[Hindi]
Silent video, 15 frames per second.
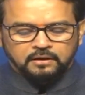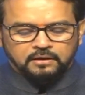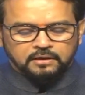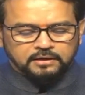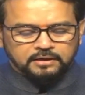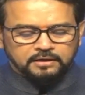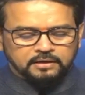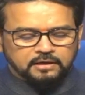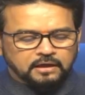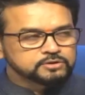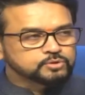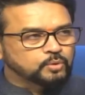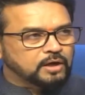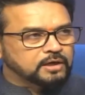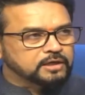रखने का
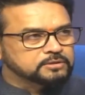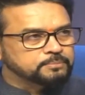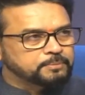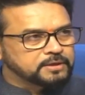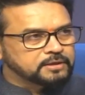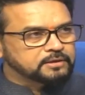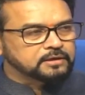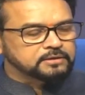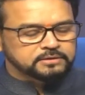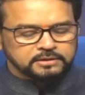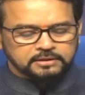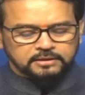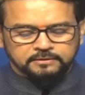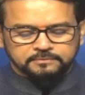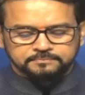स्वागत भी
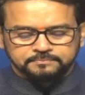करती है